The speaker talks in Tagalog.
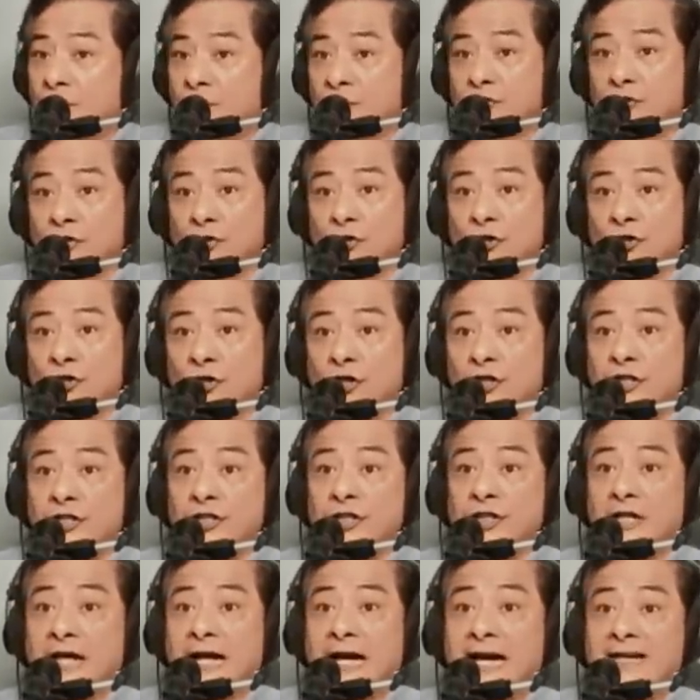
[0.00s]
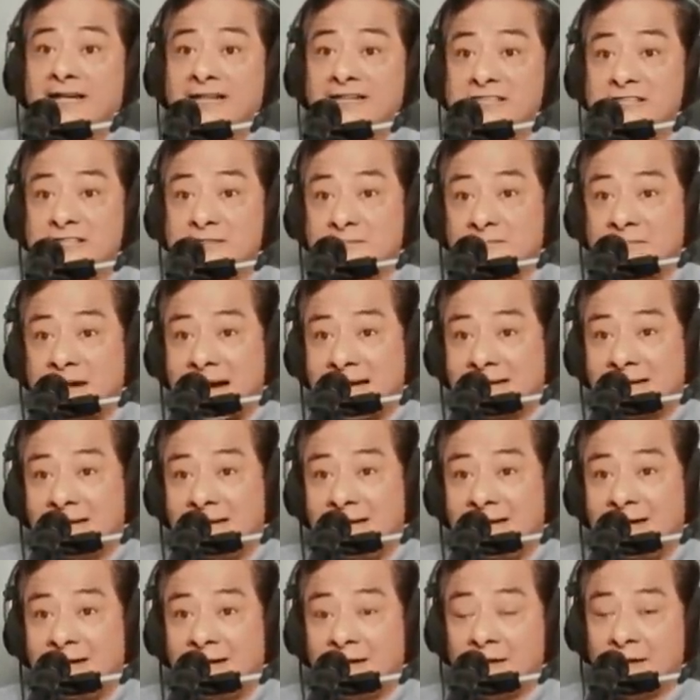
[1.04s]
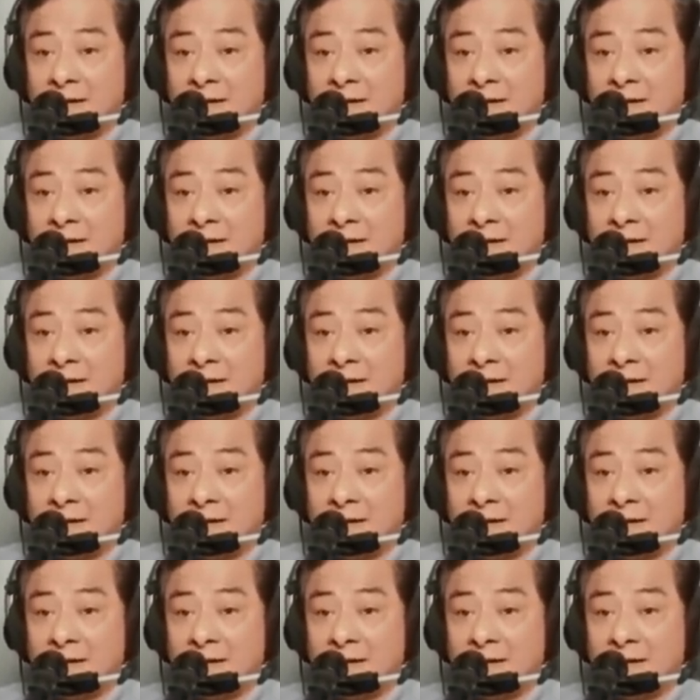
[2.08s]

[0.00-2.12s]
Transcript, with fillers: Tuloy ang smuggling.